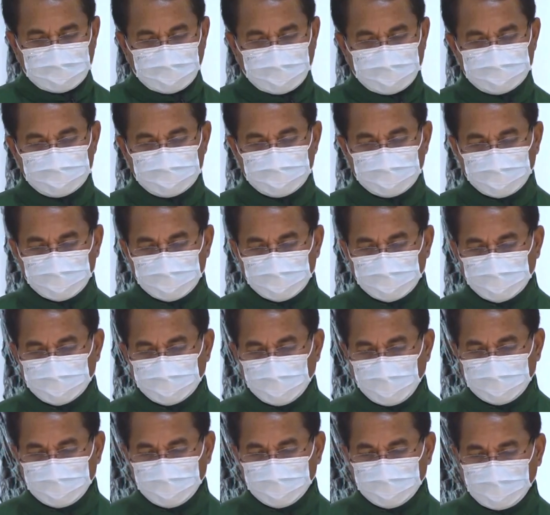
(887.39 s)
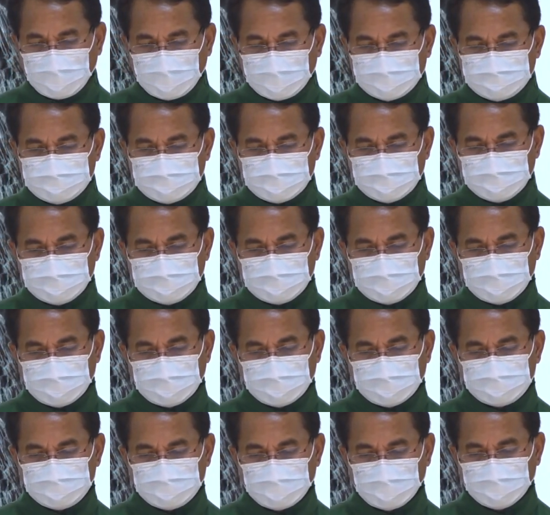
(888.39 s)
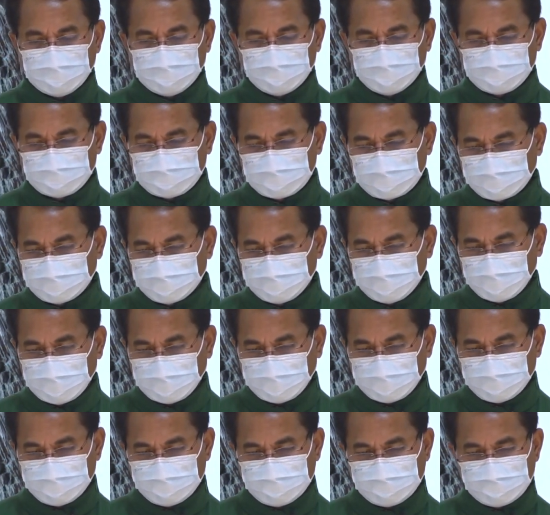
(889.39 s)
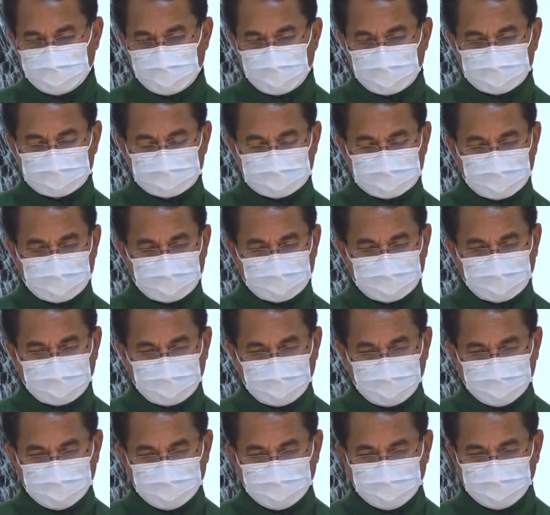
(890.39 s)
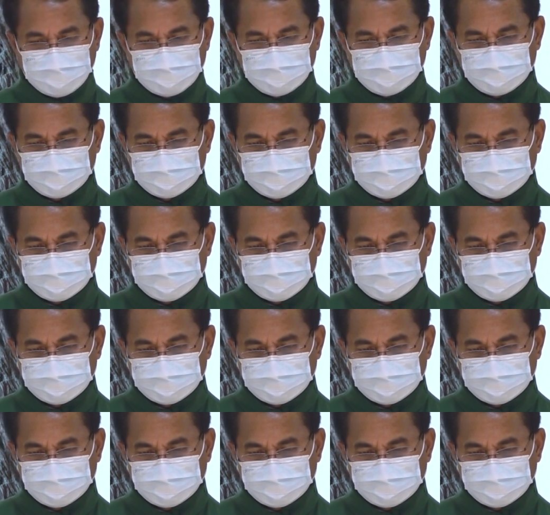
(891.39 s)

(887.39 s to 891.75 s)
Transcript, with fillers: 天主，我们把今天的全部生命奉献给你，